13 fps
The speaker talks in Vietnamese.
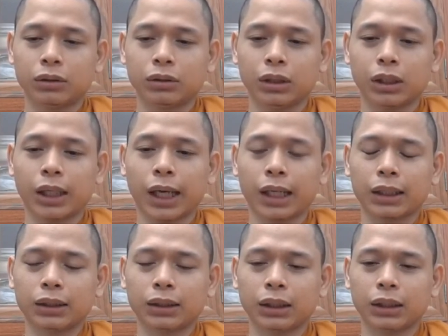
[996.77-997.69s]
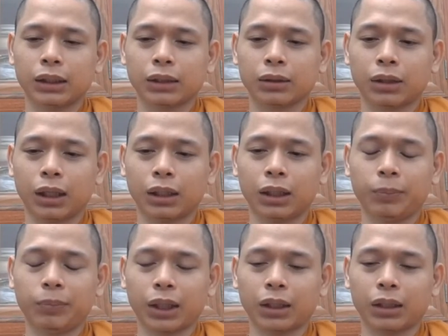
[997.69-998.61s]
người khác thì có thể
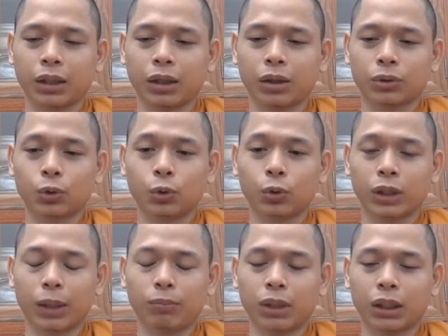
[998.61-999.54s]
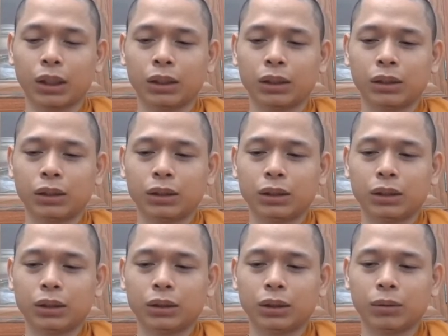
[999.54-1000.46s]
kiếp này là họ thua kém mình
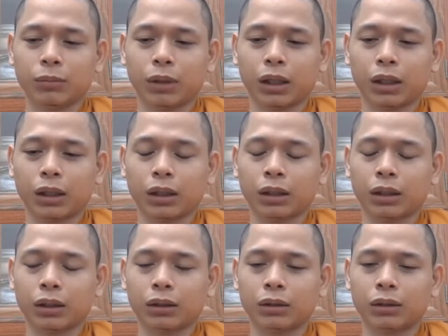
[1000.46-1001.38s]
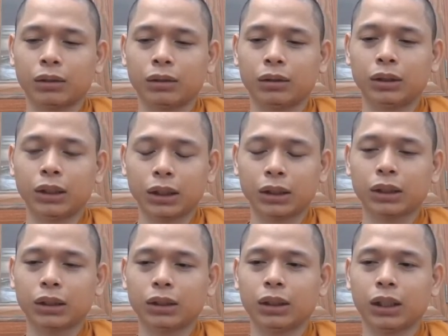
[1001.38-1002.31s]
nhưng mà thứ nhất
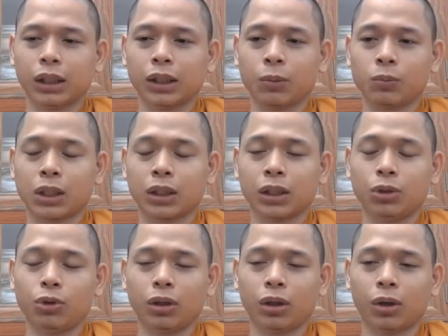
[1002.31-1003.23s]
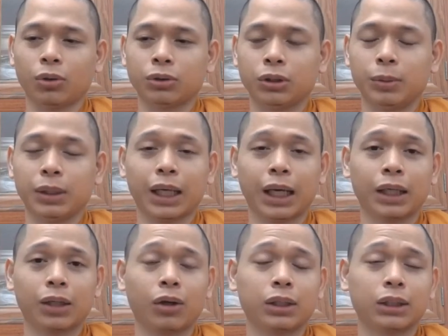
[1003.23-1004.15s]
á, là dòng sanh tử luân hồi chỉ biết ai
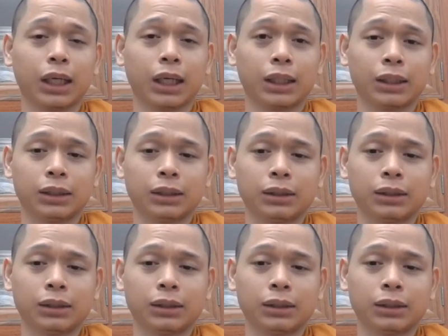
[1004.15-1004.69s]
ngon hơn ai